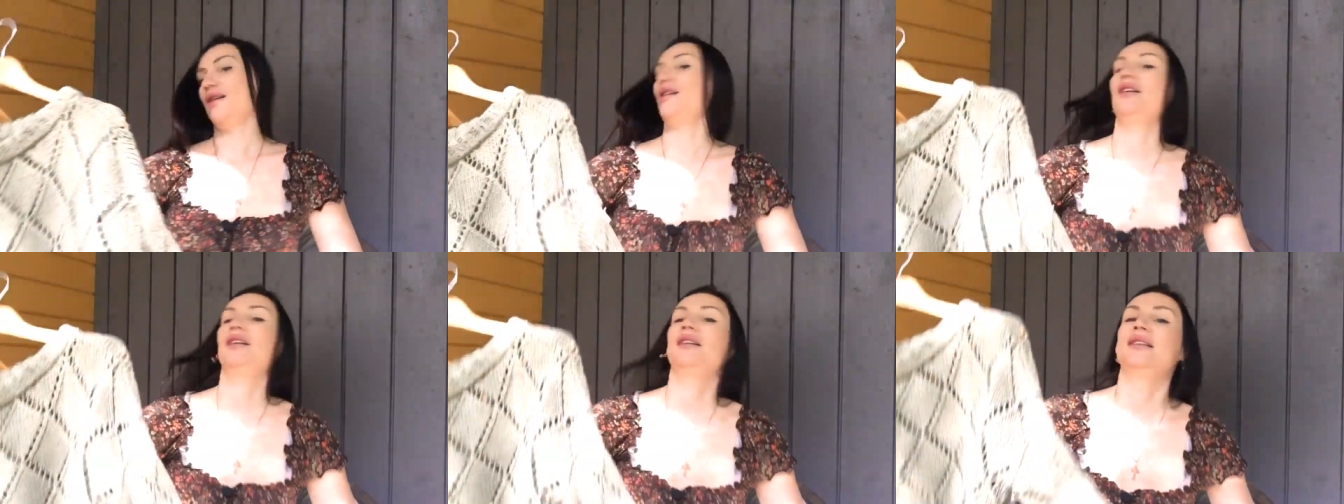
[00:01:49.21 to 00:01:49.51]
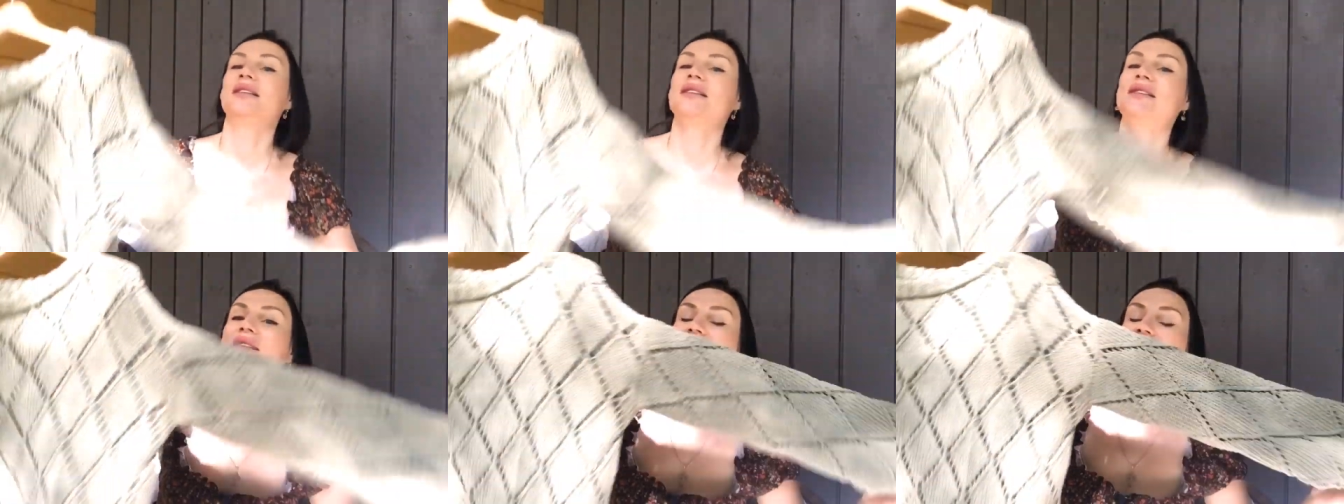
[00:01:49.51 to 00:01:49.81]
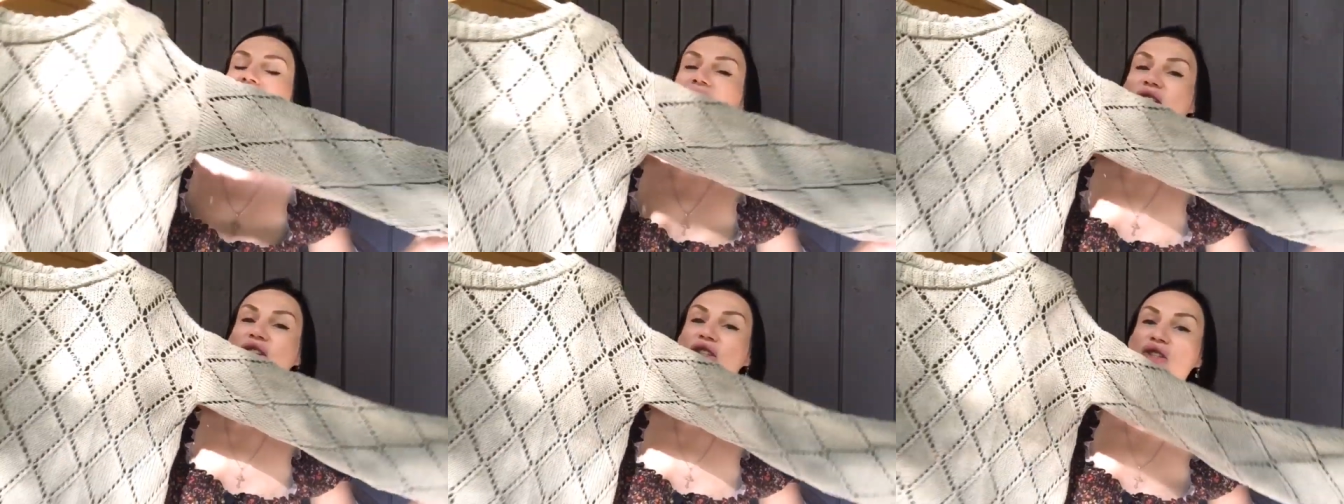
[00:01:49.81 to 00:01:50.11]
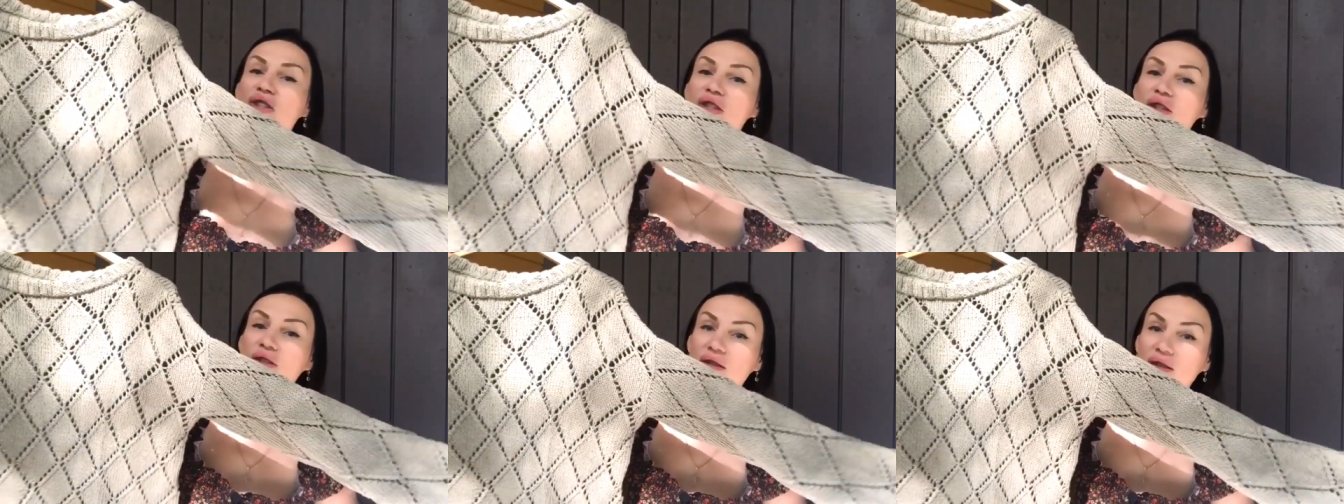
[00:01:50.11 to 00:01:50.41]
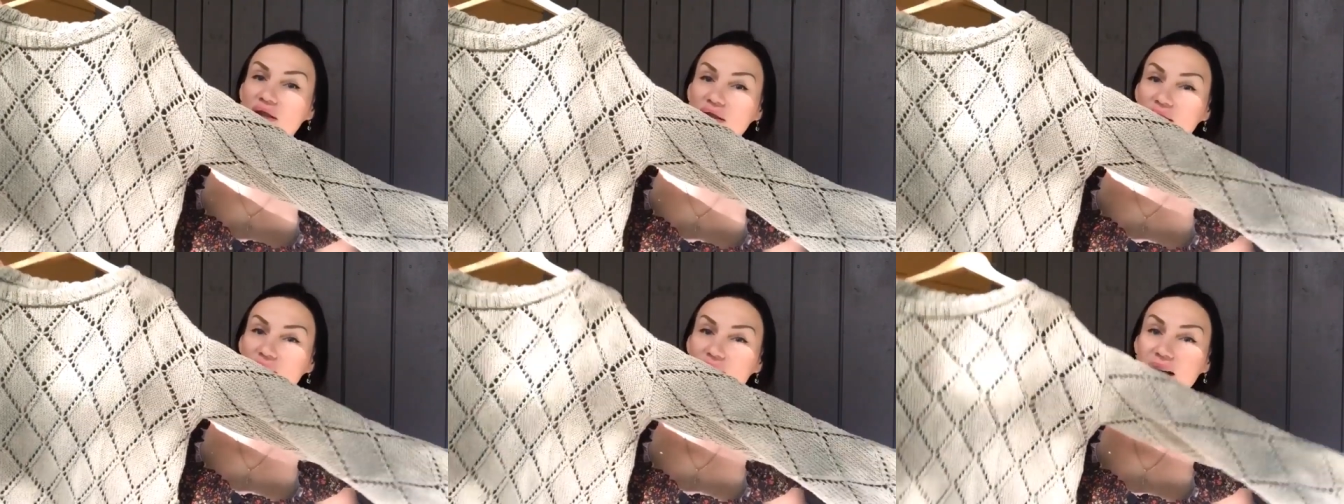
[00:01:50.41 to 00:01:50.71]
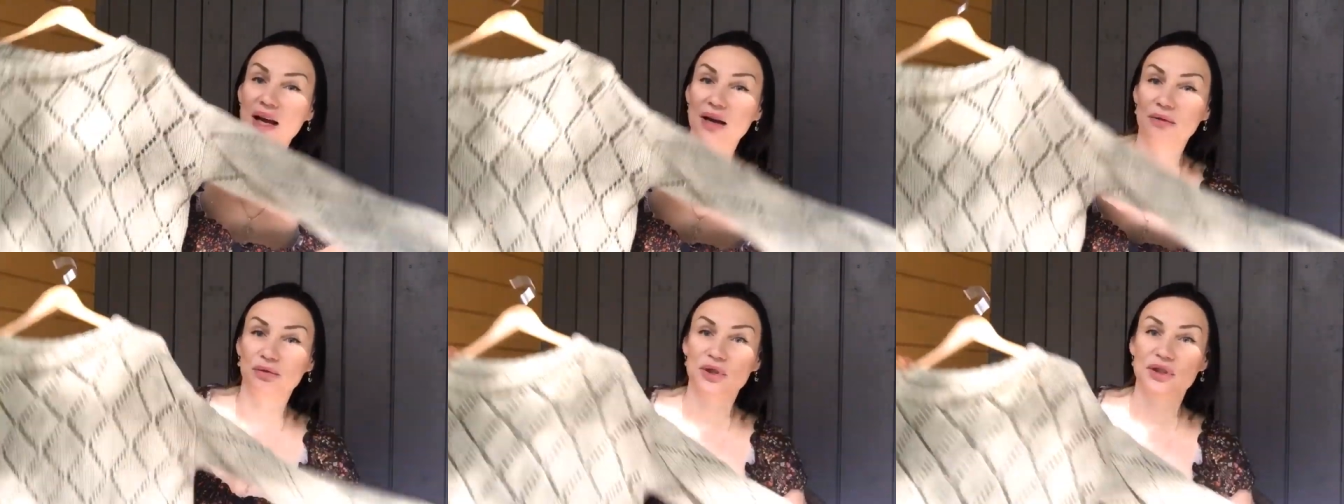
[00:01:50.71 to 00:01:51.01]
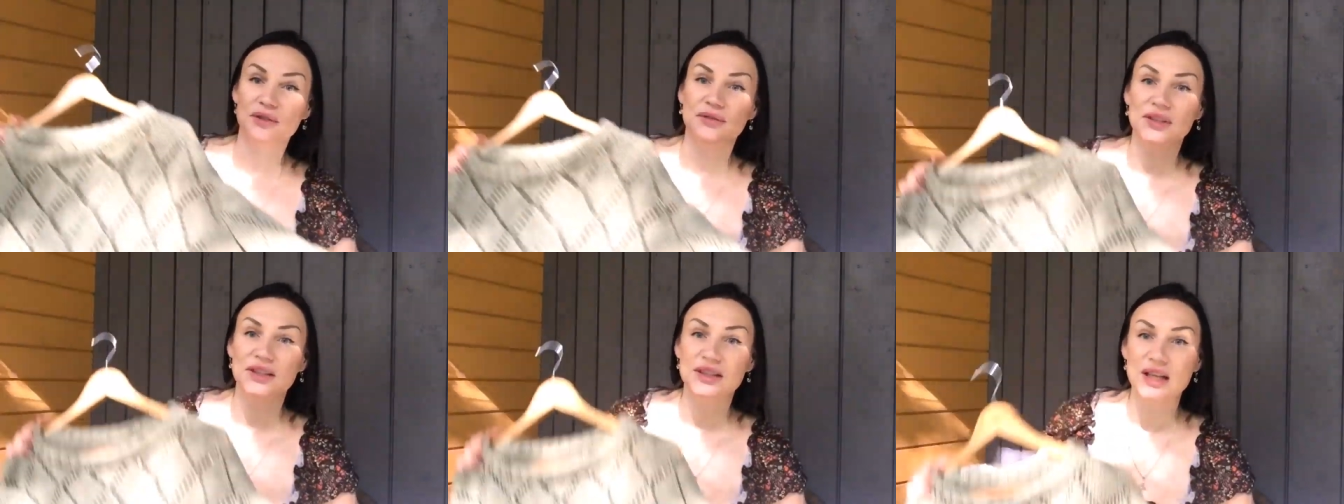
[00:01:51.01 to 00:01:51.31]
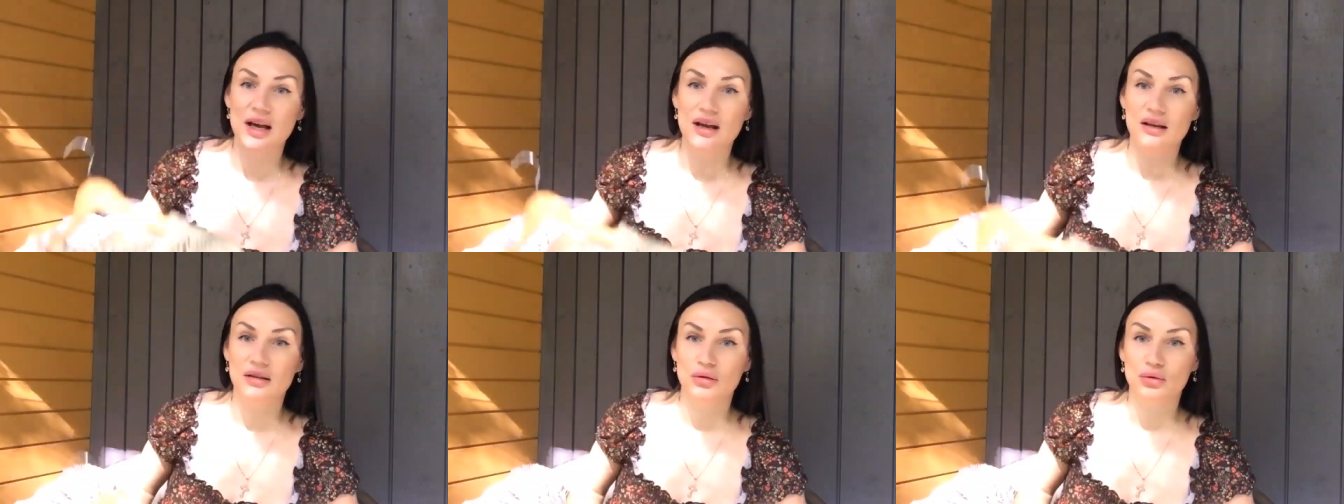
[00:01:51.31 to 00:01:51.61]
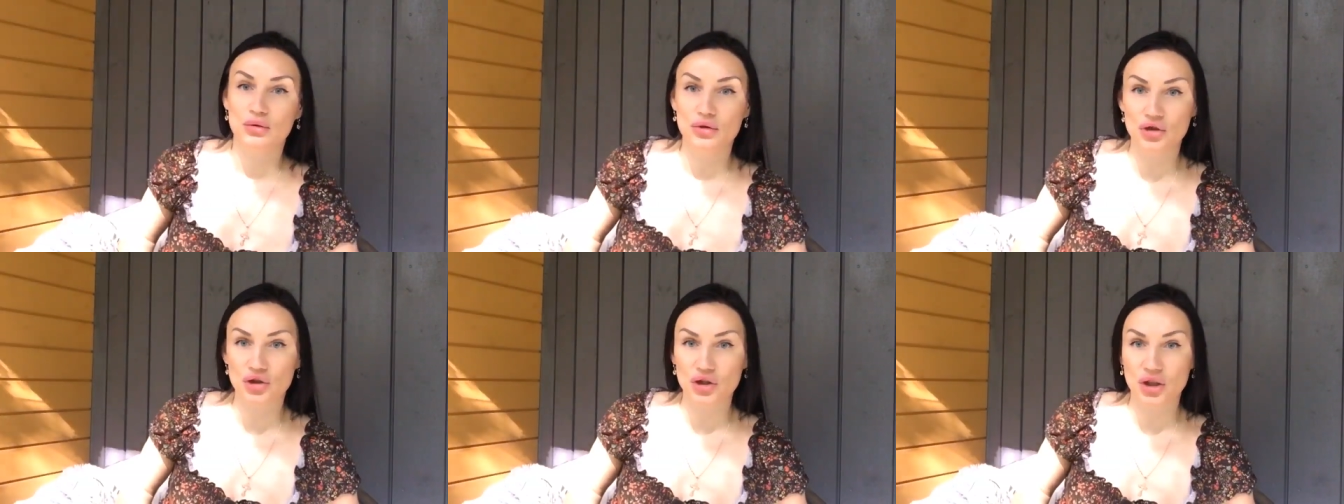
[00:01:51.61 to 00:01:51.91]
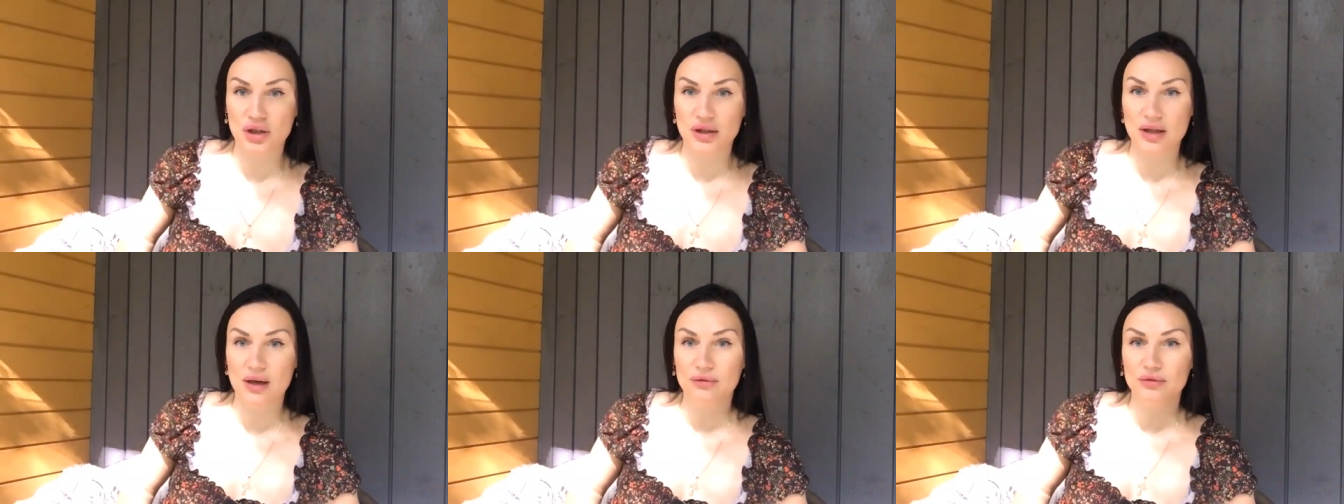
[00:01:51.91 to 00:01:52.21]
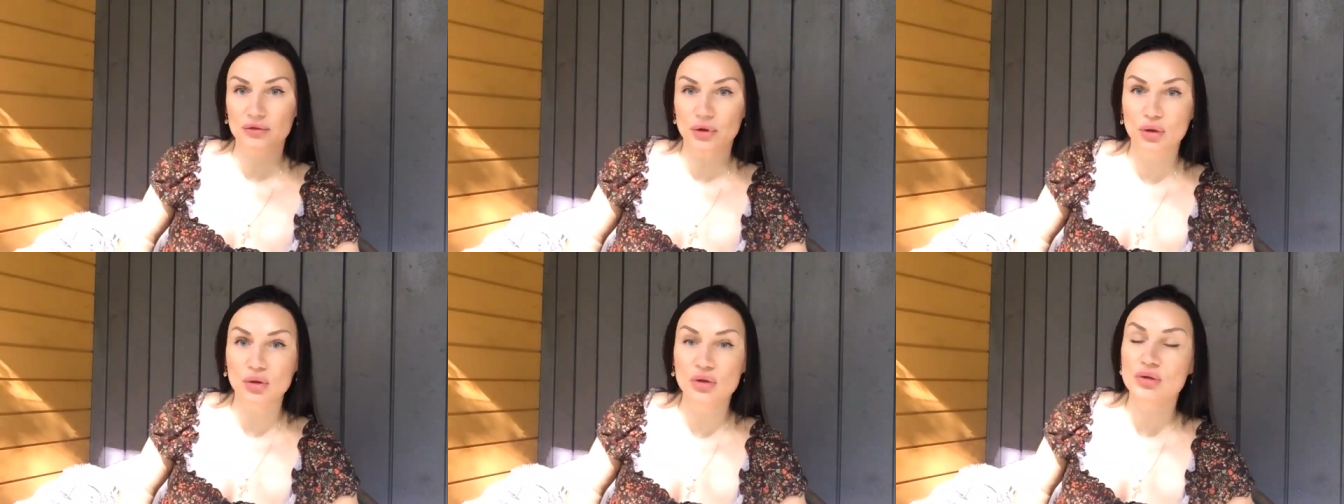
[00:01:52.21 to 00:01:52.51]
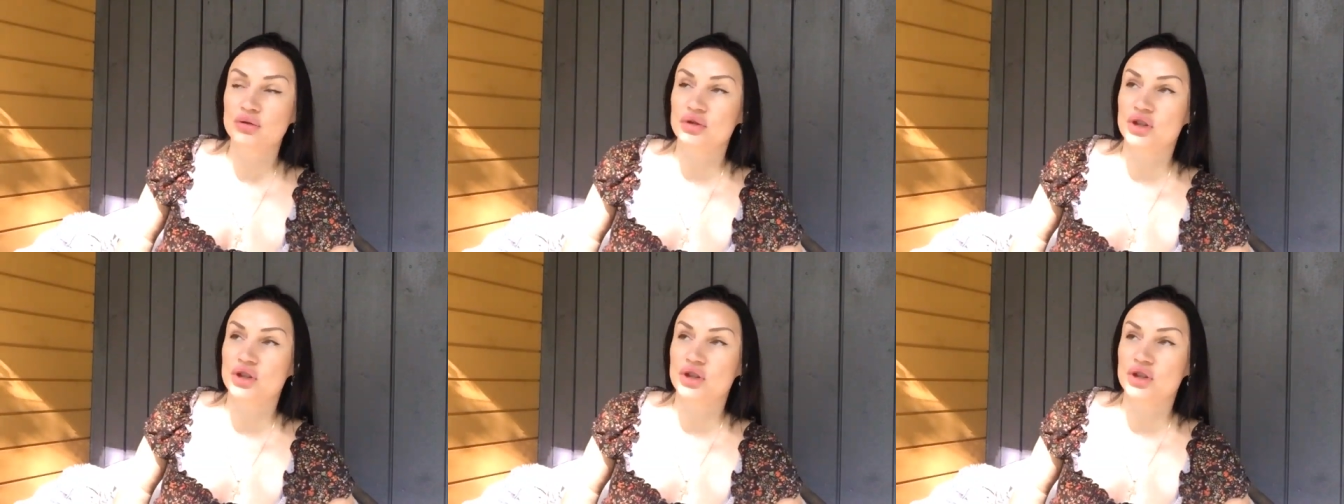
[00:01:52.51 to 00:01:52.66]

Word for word: А, значит, я его связала уже давно,